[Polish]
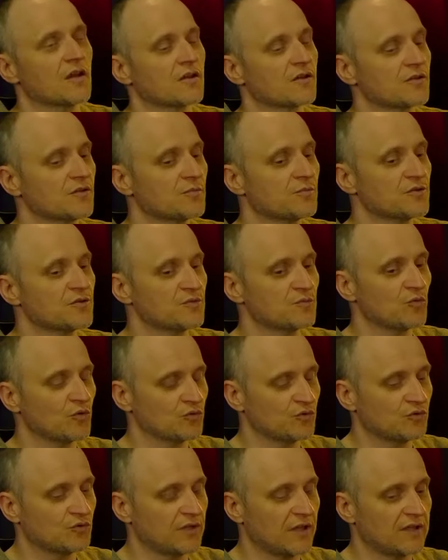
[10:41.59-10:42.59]
Gdybyś
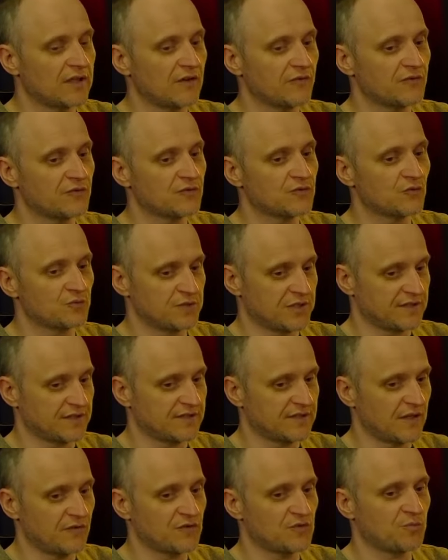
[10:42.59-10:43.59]
mógł tutaj dla widzów
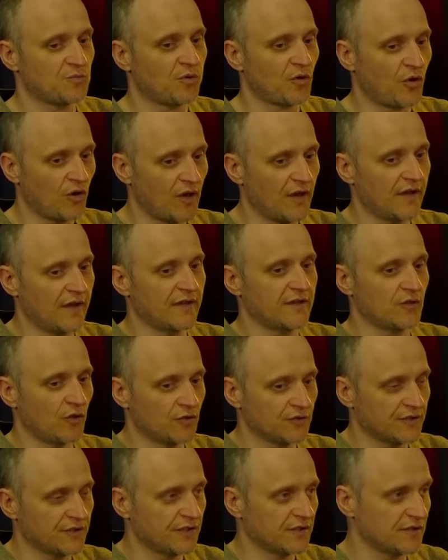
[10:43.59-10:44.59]
przedstawić po kolei
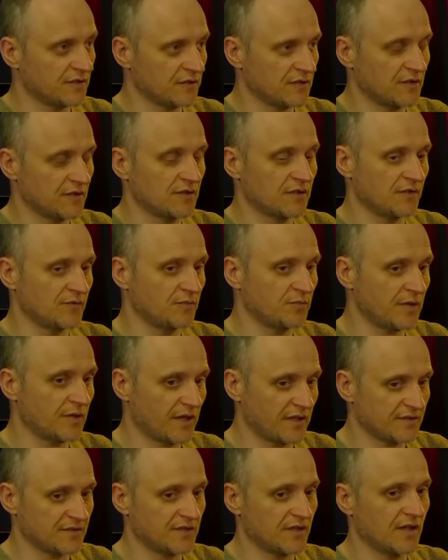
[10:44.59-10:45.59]
od jedynki te
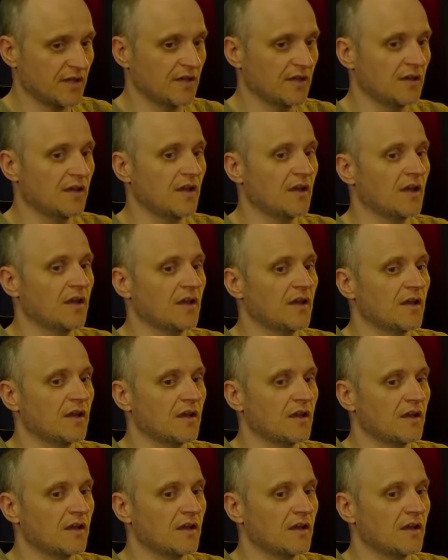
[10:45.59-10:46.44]
wibracje, mhm.